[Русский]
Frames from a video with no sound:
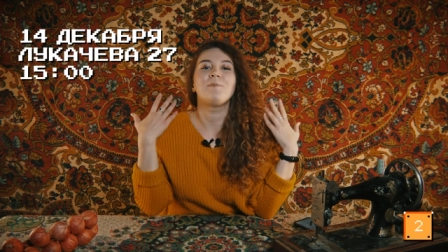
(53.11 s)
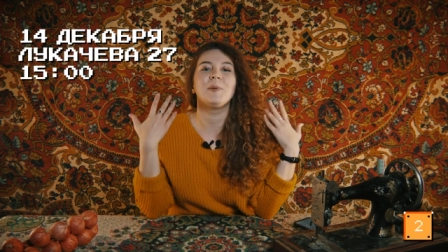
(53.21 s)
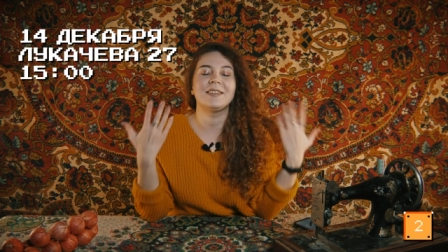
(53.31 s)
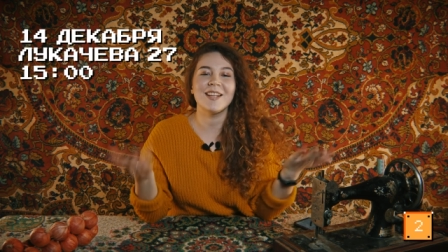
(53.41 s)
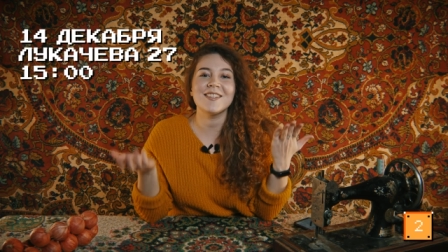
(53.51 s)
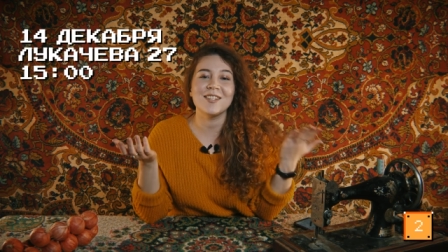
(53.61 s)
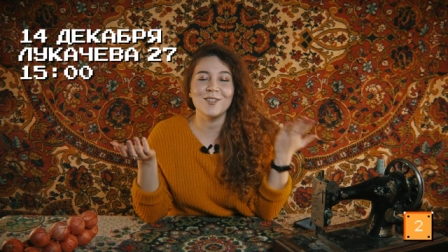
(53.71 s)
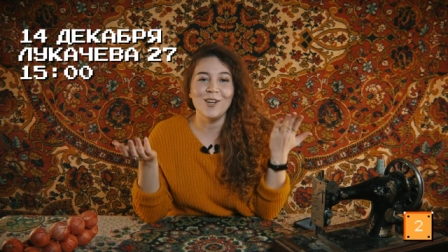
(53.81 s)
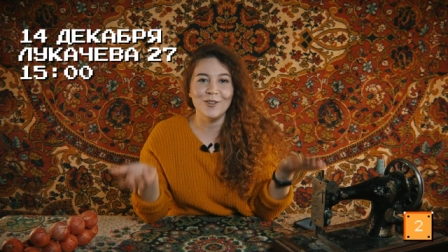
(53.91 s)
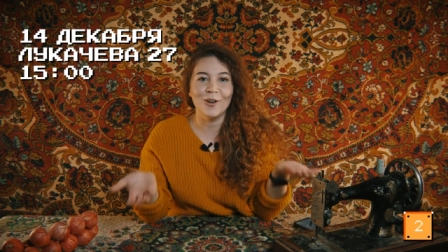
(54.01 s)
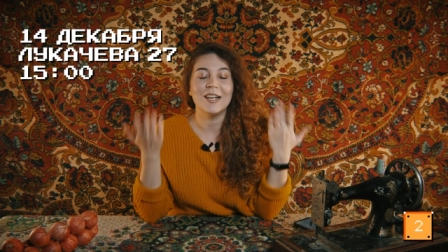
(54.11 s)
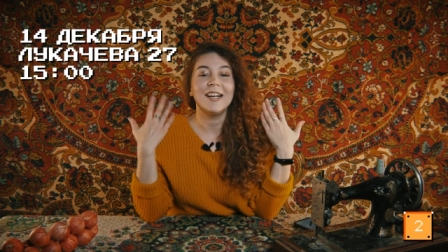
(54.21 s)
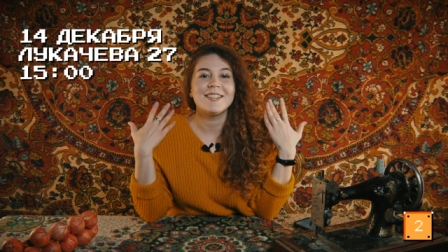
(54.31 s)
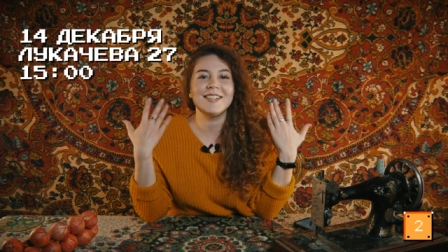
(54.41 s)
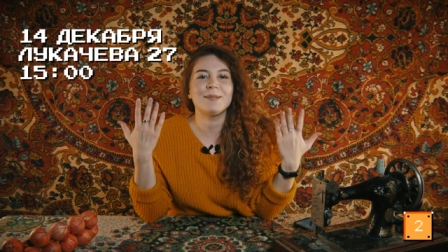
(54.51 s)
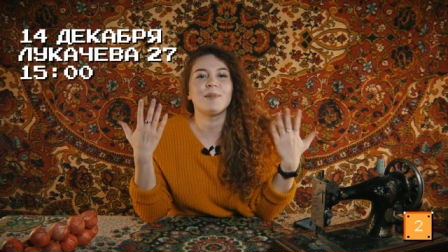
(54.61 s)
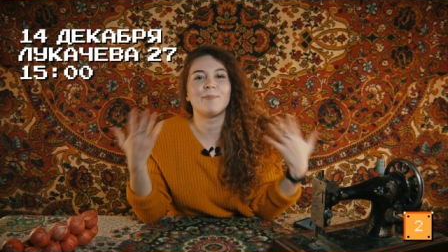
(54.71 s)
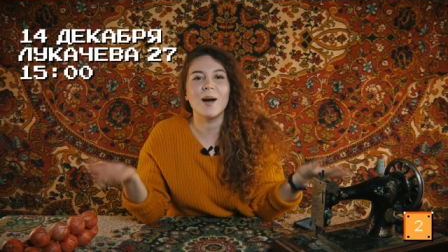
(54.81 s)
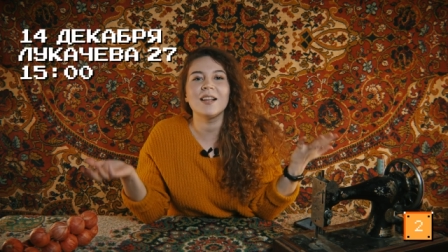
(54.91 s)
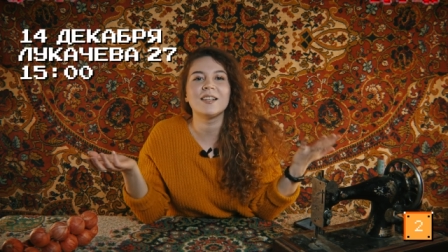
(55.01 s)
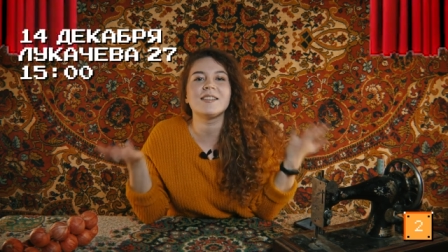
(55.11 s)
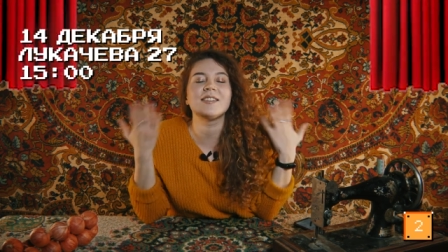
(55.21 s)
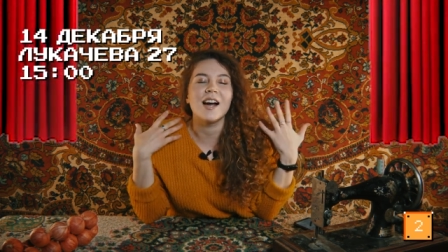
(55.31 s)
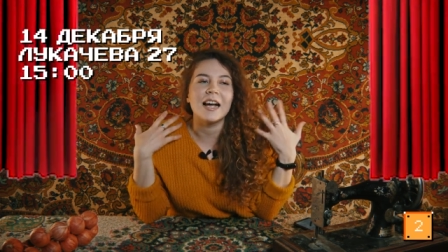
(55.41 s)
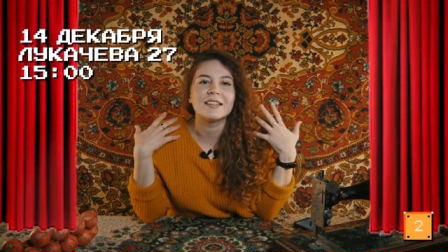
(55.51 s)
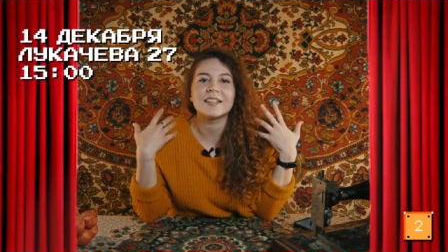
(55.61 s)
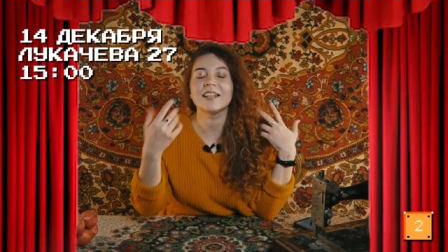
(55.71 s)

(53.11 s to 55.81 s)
15.00 тема бала, театр,